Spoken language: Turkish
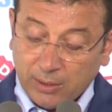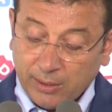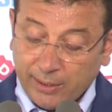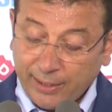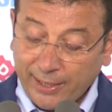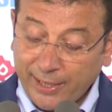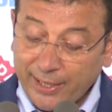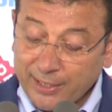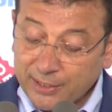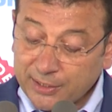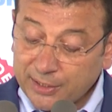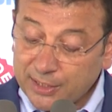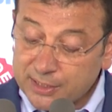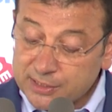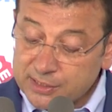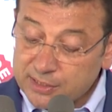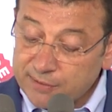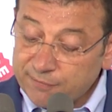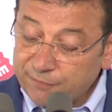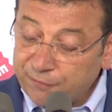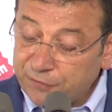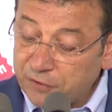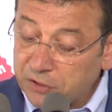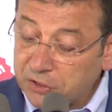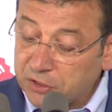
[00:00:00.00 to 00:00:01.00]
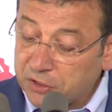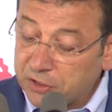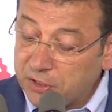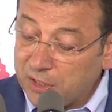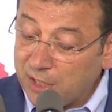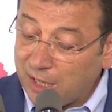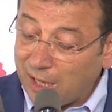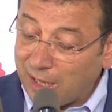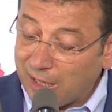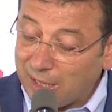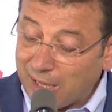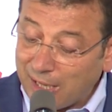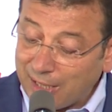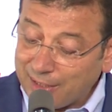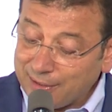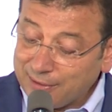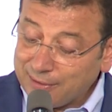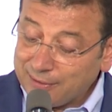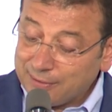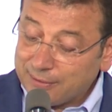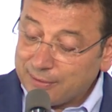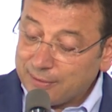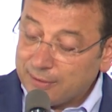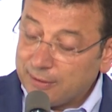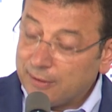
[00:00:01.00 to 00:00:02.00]
Herkesin fikrini alan,
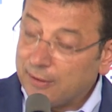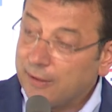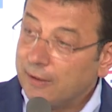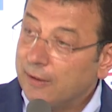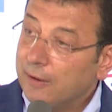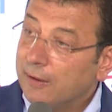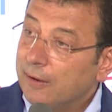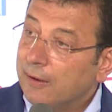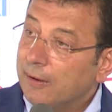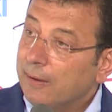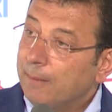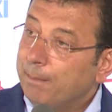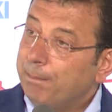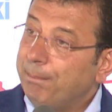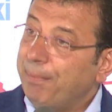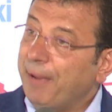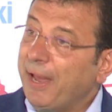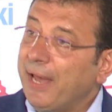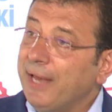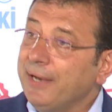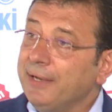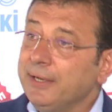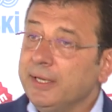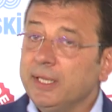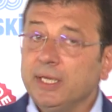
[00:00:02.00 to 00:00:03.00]
ben